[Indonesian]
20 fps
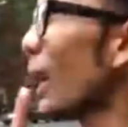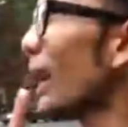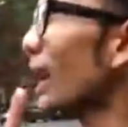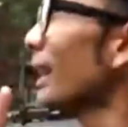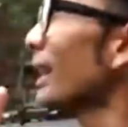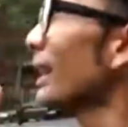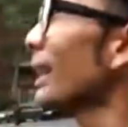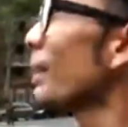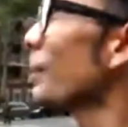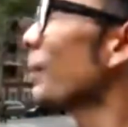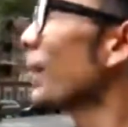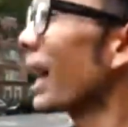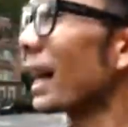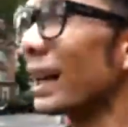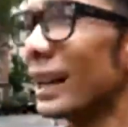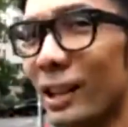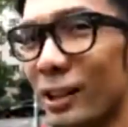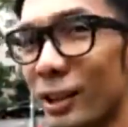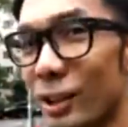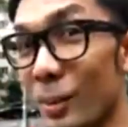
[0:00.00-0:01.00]
lagi nih yang
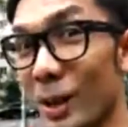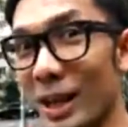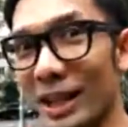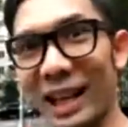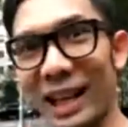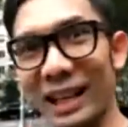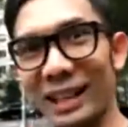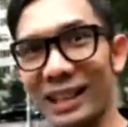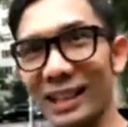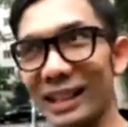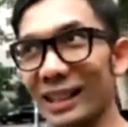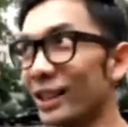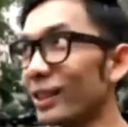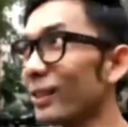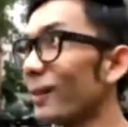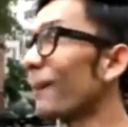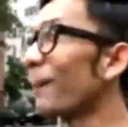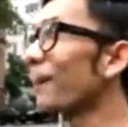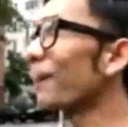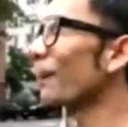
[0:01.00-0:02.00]
menarik. Coba kita lihat di sini yuk
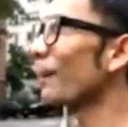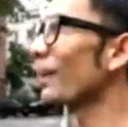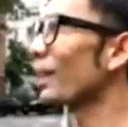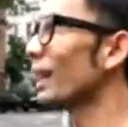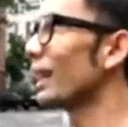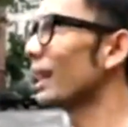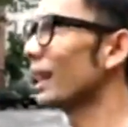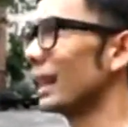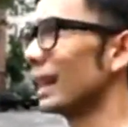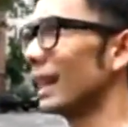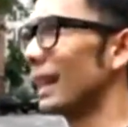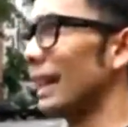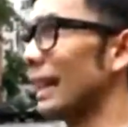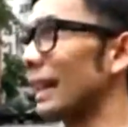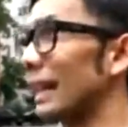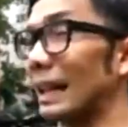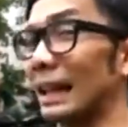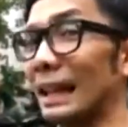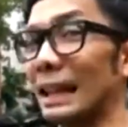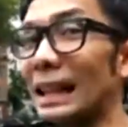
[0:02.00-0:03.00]

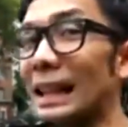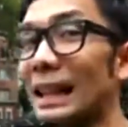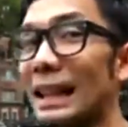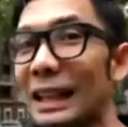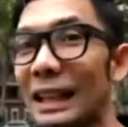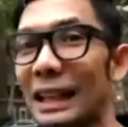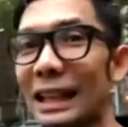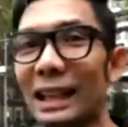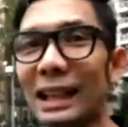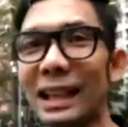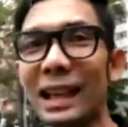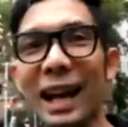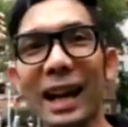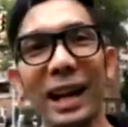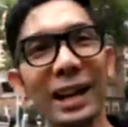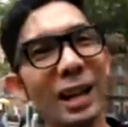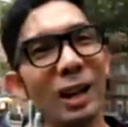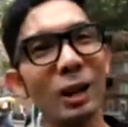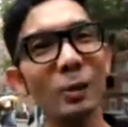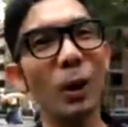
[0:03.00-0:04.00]
ini
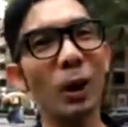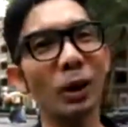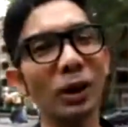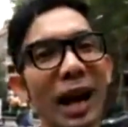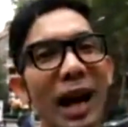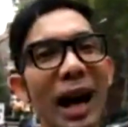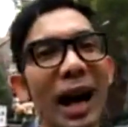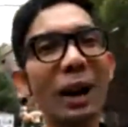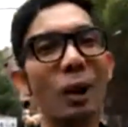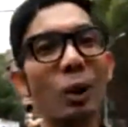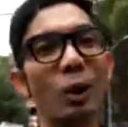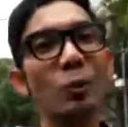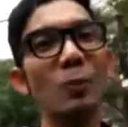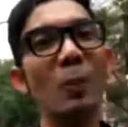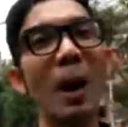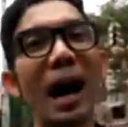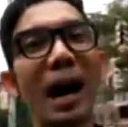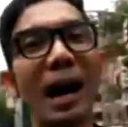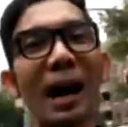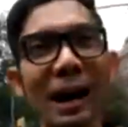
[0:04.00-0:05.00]
kayaknya spot yang harus
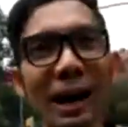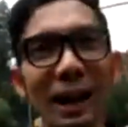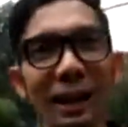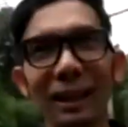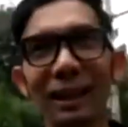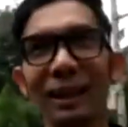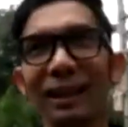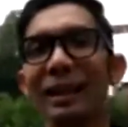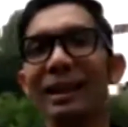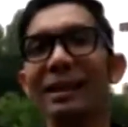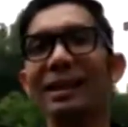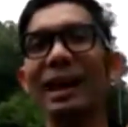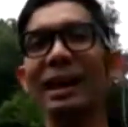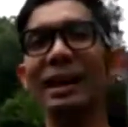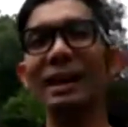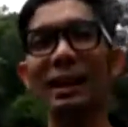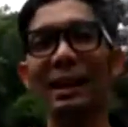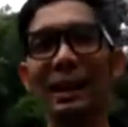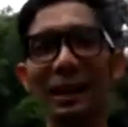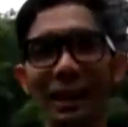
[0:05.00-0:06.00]
banget
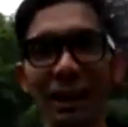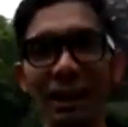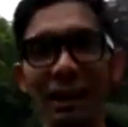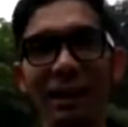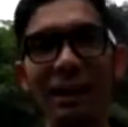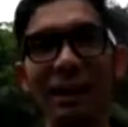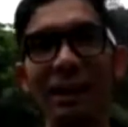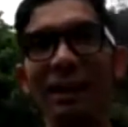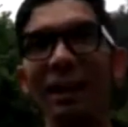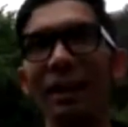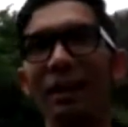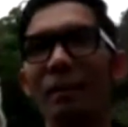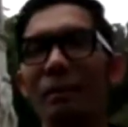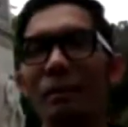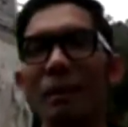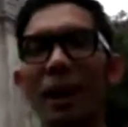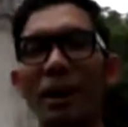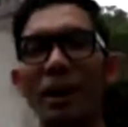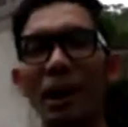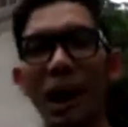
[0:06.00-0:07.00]
dijadiin
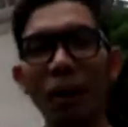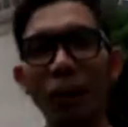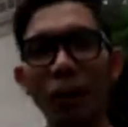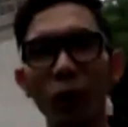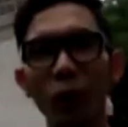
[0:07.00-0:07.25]
background